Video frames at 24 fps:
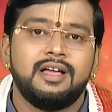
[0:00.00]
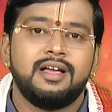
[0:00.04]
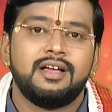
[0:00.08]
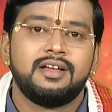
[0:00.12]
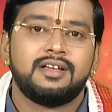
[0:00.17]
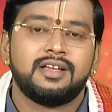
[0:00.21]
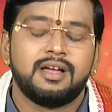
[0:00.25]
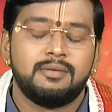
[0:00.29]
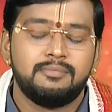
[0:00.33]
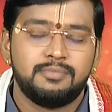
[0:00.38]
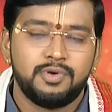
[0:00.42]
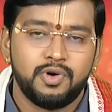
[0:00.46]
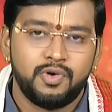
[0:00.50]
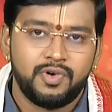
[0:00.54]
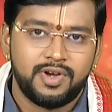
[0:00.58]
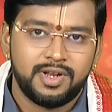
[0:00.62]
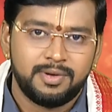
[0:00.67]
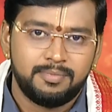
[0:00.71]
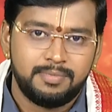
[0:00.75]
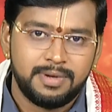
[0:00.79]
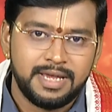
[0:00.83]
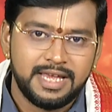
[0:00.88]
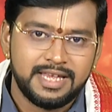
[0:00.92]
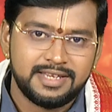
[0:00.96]
கம்ப்யூட்டர்
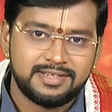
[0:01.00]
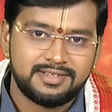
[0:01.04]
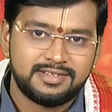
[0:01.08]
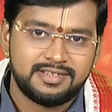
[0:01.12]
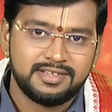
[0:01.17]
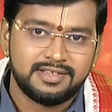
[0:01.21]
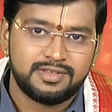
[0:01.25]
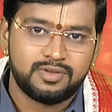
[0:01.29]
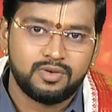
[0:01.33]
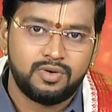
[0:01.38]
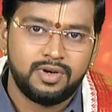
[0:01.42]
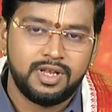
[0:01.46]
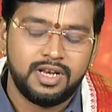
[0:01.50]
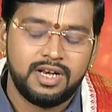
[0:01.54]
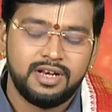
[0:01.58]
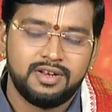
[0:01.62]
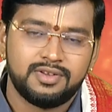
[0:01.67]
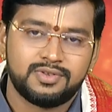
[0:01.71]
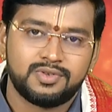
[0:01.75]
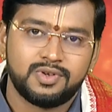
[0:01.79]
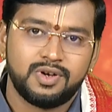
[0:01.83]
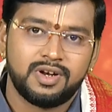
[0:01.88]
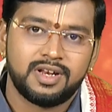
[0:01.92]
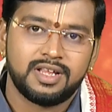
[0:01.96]
பேஸ்டு தொழில்னு
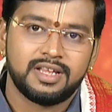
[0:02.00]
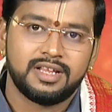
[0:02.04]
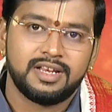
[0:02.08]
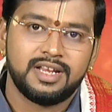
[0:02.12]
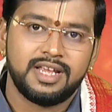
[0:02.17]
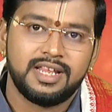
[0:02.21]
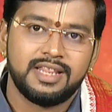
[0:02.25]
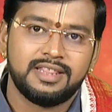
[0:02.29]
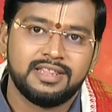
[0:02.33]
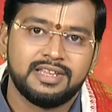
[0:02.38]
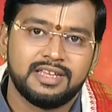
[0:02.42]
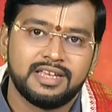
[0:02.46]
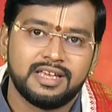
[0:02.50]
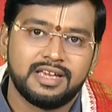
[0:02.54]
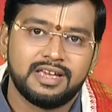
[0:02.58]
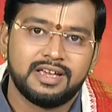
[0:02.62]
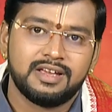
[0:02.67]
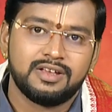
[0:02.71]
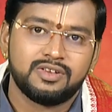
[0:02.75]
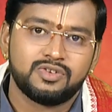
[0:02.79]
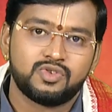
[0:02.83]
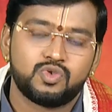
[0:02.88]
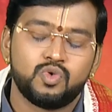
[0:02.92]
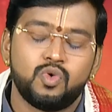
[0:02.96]
சொல்கிறதுல இந்த
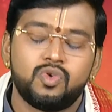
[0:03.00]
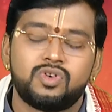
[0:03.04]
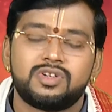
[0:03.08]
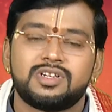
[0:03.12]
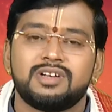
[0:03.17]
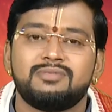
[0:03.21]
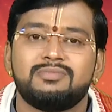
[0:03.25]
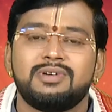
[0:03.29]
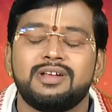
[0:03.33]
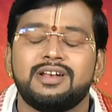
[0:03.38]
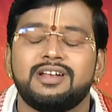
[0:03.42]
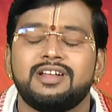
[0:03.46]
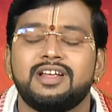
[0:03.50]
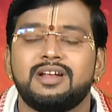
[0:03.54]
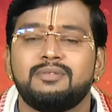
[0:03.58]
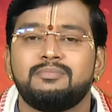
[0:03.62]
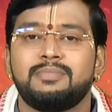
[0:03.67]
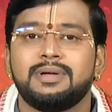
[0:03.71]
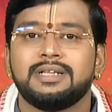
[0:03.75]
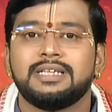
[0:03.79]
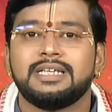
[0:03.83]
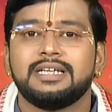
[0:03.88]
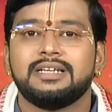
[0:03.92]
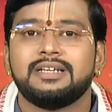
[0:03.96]
சூக்ஷம் என்னன்னு
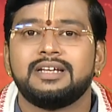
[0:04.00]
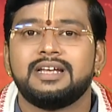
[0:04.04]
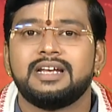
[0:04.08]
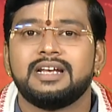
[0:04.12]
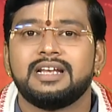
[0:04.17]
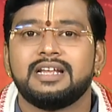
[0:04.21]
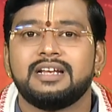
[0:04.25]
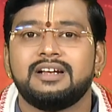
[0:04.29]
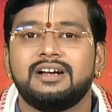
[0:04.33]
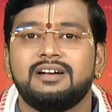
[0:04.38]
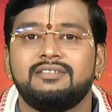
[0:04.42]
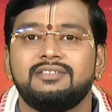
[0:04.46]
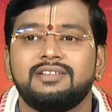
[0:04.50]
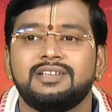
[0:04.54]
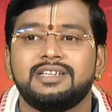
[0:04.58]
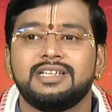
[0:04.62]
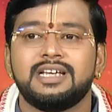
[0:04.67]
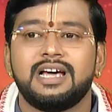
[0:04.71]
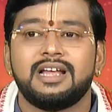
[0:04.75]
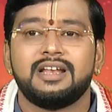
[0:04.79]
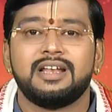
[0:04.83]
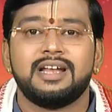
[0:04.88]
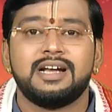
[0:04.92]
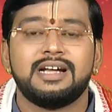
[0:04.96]
பார்த்தீங்கன்னா இன்றைய நாள் வந்து
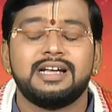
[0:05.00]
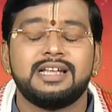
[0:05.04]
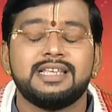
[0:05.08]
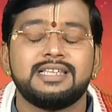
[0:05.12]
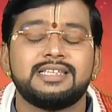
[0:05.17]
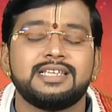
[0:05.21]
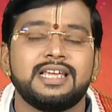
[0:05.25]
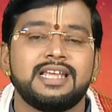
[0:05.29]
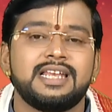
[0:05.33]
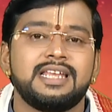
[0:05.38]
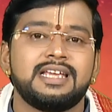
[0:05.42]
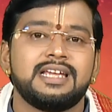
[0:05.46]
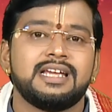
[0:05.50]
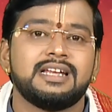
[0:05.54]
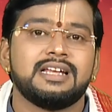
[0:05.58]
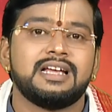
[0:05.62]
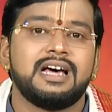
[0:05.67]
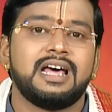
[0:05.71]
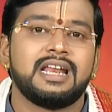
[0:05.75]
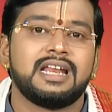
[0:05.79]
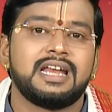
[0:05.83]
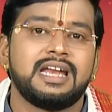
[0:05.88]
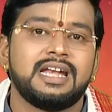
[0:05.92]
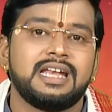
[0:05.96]
எல்லா டிசைனிங் அண்ட்
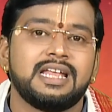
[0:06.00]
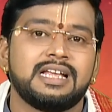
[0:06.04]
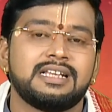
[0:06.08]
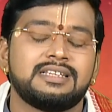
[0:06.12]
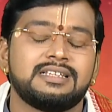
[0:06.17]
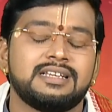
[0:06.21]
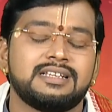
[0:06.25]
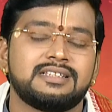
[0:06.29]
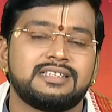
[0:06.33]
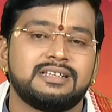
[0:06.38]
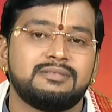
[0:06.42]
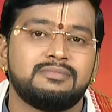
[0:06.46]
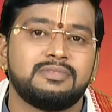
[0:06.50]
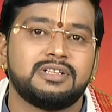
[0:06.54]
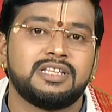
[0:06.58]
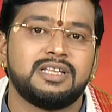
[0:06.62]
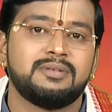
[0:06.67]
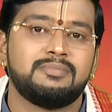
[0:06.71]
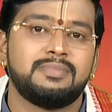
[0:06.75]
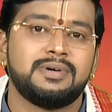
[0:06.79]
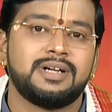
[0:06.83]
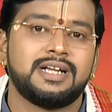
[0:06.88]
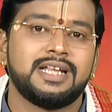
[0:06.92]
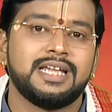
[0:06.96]
ஆர்கிடெக்சர்
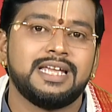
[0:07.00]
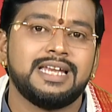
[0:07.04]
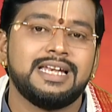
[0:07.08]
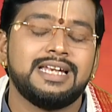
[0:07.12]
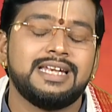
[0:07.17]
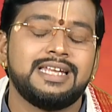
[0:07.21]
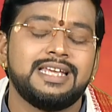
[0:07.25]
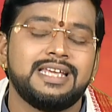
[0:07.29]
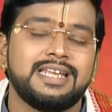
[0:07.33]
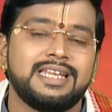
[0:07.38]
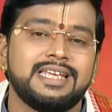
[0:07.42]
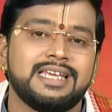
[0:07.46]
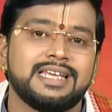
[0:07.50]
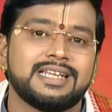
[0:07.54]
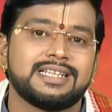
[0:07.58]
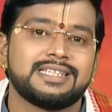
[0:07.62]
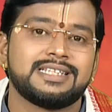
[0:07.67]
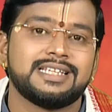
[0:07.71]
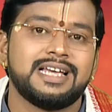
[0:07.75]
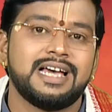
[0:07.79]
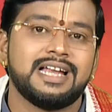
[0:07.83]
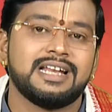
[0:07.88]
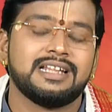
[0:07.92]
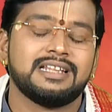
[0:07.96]
சம்மந்தப்பட்ட இன்டீரியர்
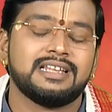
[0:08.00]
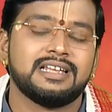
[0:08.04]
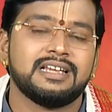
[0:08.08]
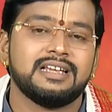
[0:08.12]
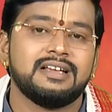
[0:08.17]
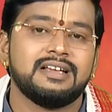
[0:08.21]
சார்ந்த